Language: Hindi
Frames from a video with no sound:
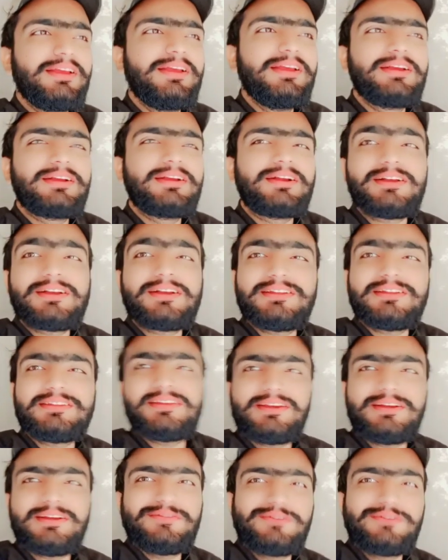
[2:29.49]
खड़का थे ना
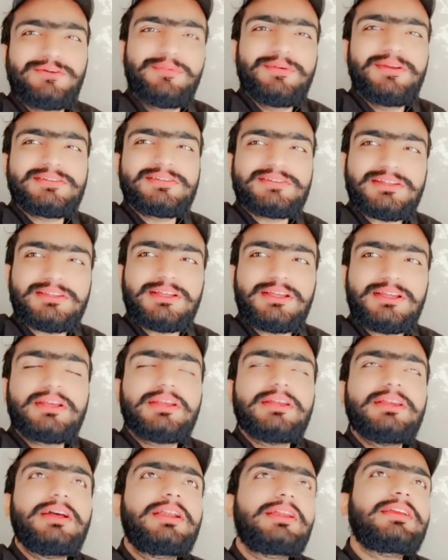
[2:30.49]
वो भी अच्छा था लेकिन
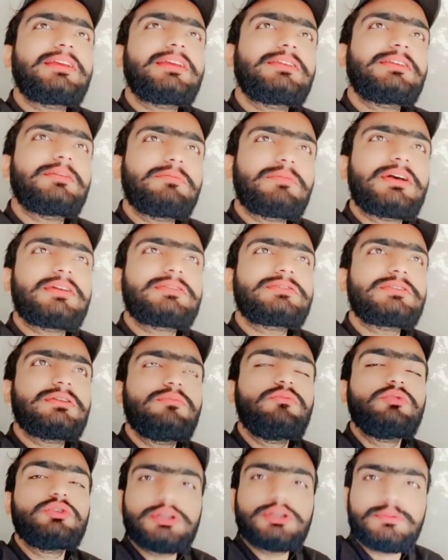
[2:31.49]
हर किस्म का सीन
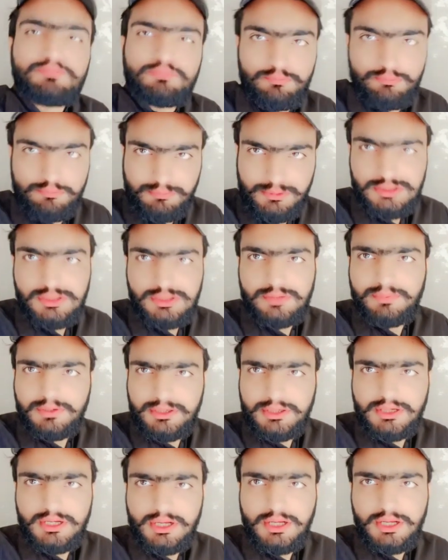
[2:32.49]
मुझे बच्चन पांडे
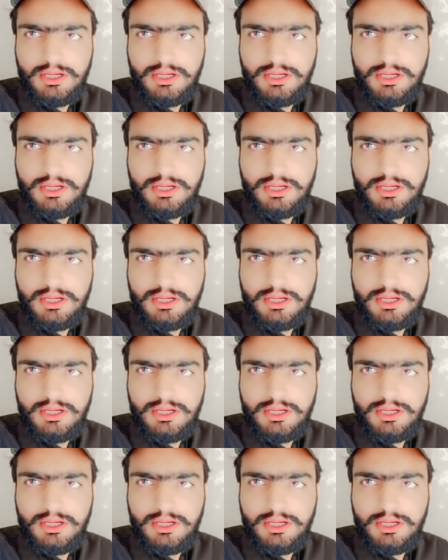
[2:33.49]
का